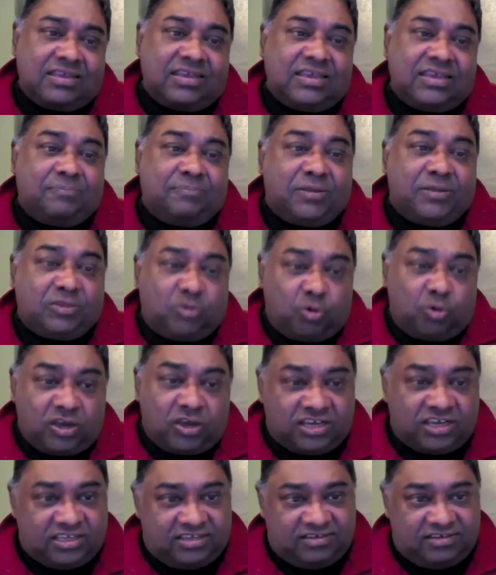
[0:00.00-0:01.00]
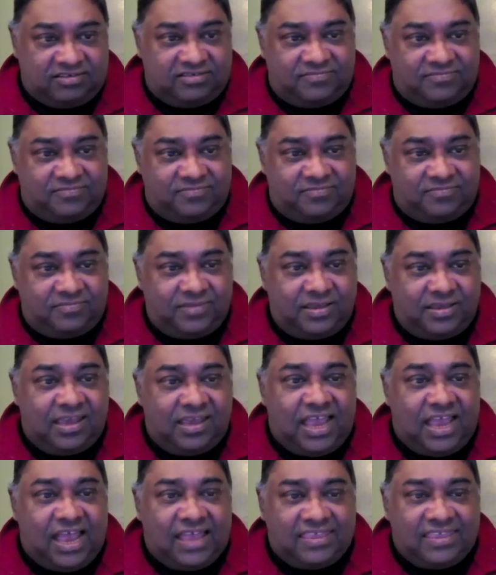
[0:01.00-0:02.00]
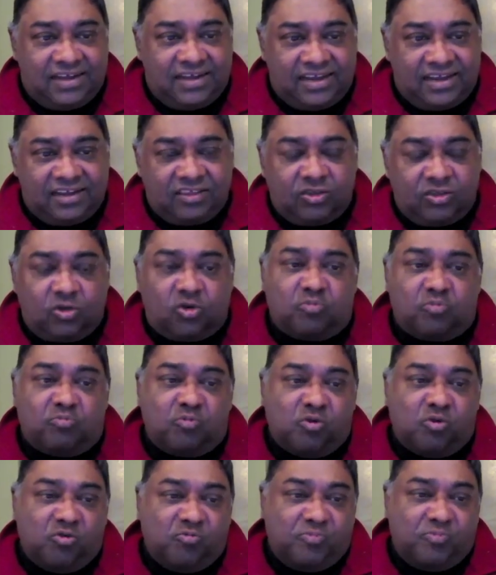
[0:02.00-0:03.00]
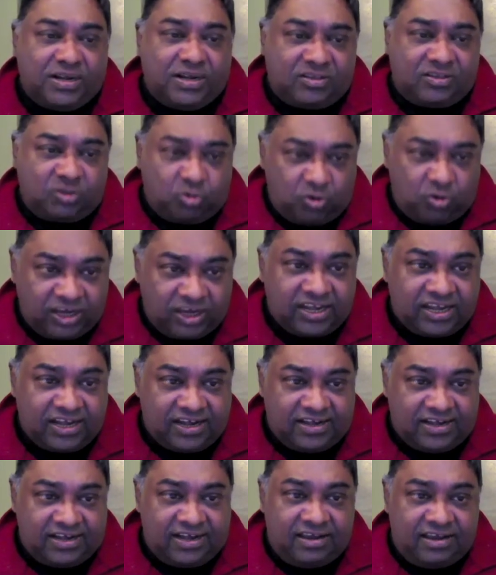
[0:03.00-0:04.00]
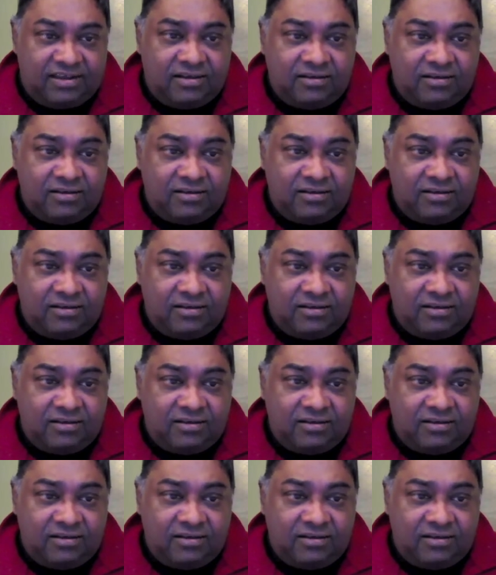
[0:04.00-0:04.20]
இப்ப தொடங்குது அதுல இருந்து ஒரு மூவ்மெண்ட் தொடங்கினா